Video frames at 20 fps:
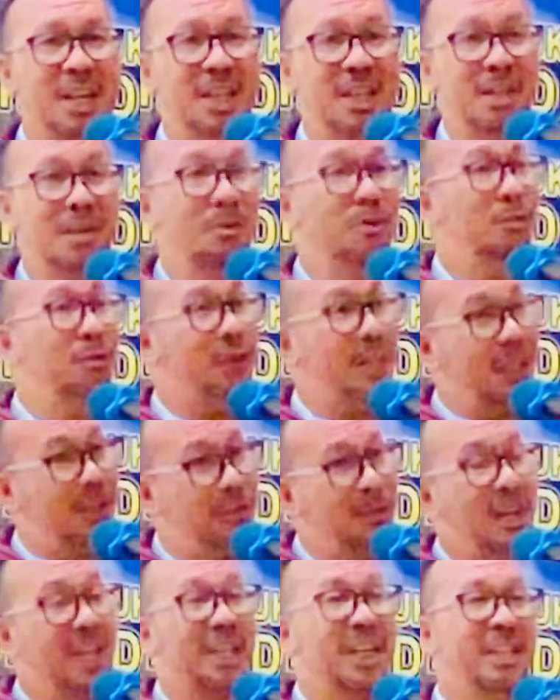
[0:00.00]
Untuk
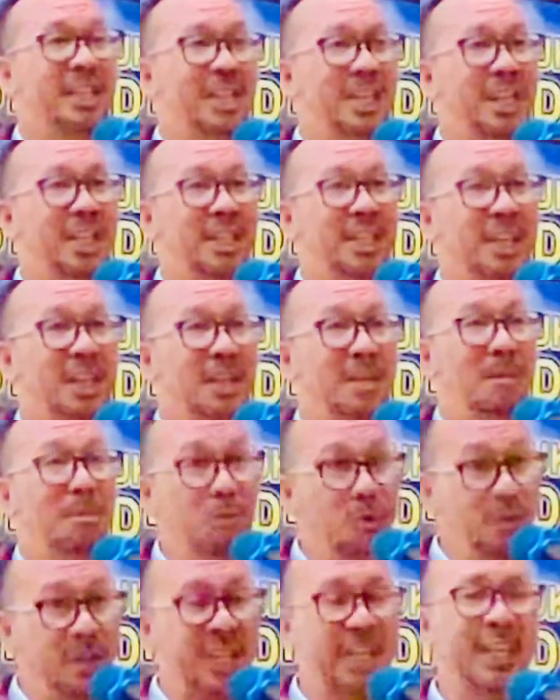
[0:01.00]
itulah kita datang.
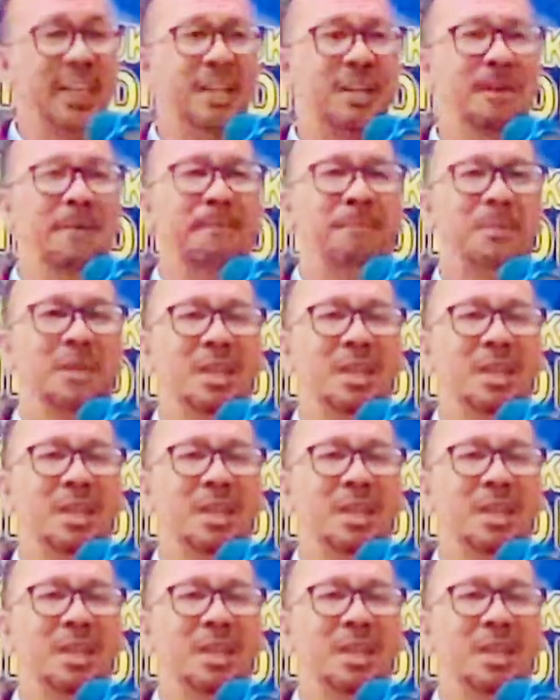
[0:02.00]
Mungkin